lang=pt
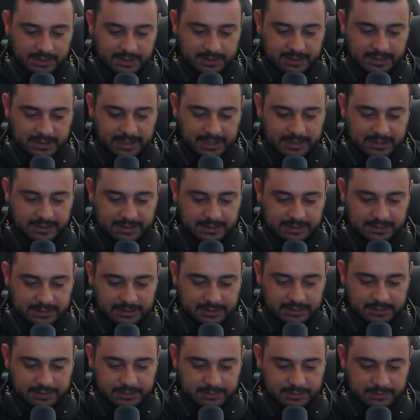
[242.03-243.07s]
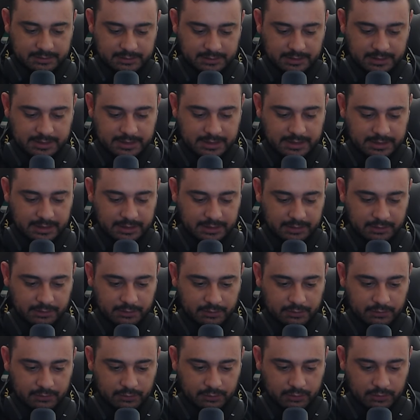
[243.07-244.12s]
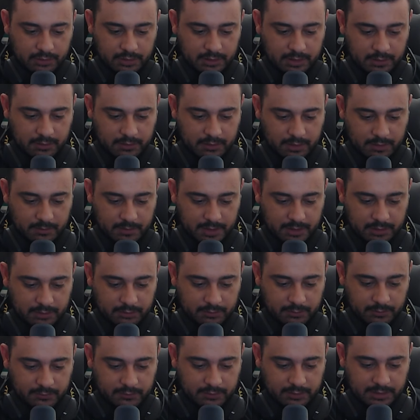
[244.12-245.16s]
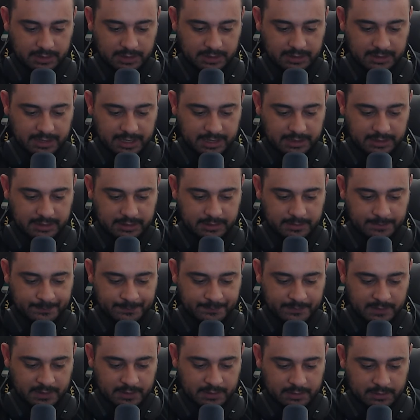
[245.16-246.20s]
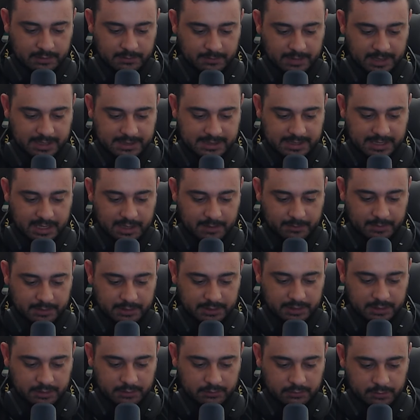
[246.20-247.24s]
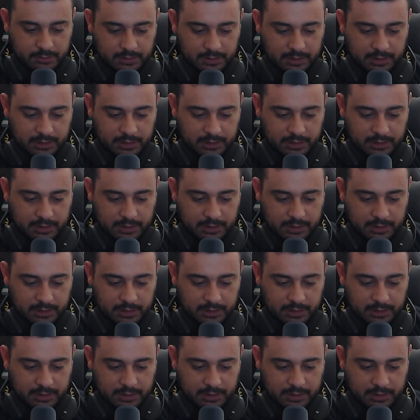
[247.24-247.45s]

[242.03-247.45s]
clicado ali, né? Ele entrou no torneio Calma aí, turma. Vou tentar aqui passar rapidão.